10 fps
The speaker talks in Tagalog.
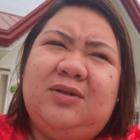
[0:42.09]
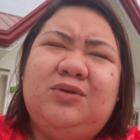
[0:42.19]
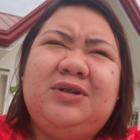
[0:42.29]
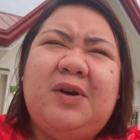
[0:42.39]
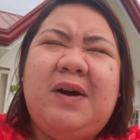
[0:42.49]

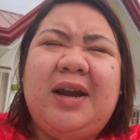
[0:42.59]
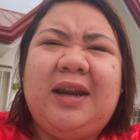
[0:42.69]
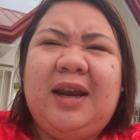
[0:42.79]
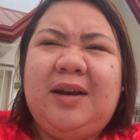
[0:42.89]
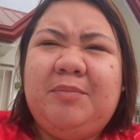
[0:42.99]
kung
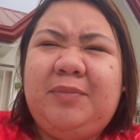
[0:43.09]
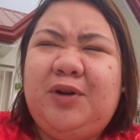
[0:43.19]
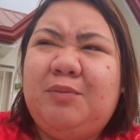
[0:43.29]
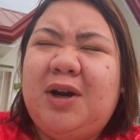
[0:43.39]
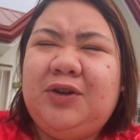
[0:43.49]
tawagin,
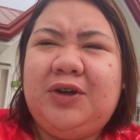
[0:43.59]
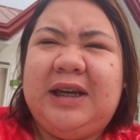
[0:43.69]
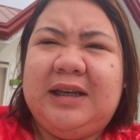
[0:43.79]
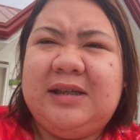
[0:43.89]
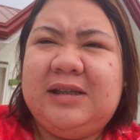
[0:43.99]
yung mother
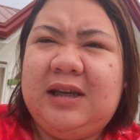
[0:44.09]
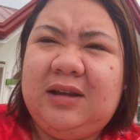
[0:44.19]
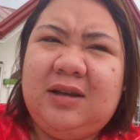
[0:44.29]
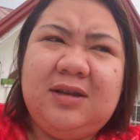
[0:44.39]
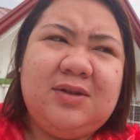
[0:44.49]
instinct
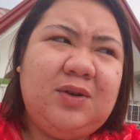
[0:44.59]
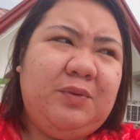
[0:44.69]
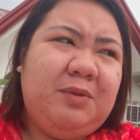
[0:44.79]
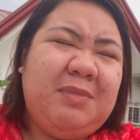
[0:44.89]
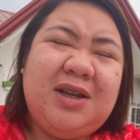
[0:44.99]
ni
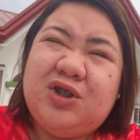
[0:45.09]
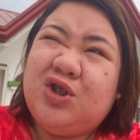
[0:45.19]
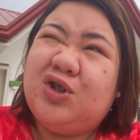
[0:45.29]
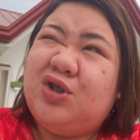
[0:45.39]
Zoe, medyo,